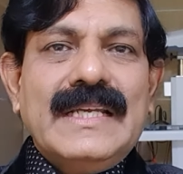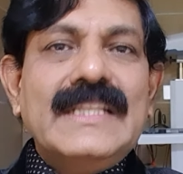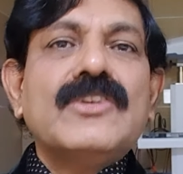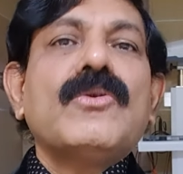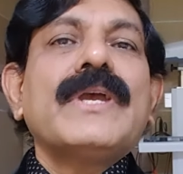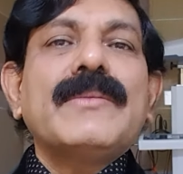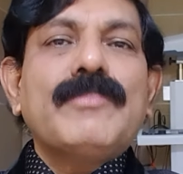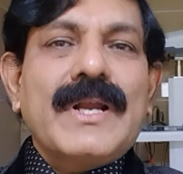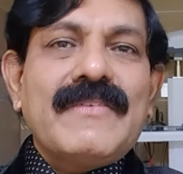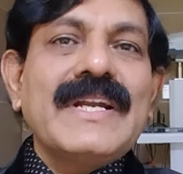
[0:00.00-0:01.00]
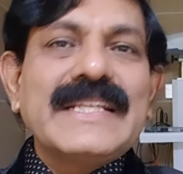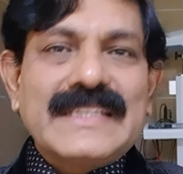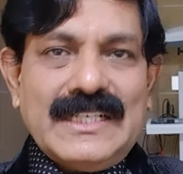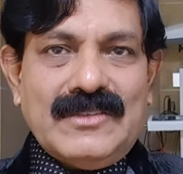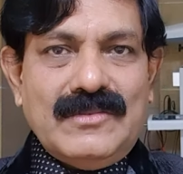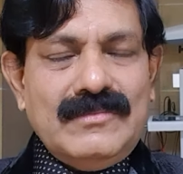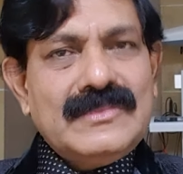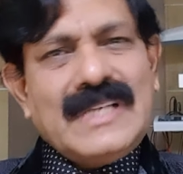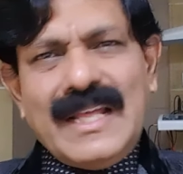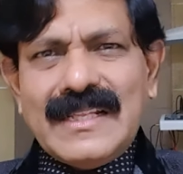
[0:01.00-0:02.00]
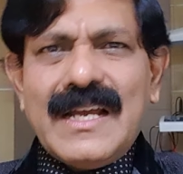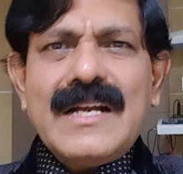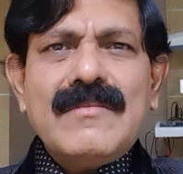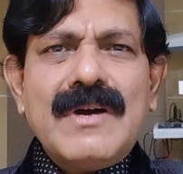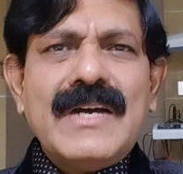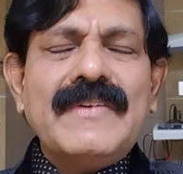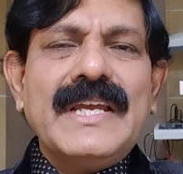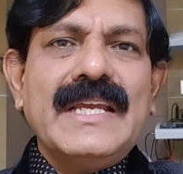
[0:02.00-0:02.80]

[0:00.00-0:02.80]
இந்த நோய் பரவலை தடுக்கும் சாதாரணமாகவே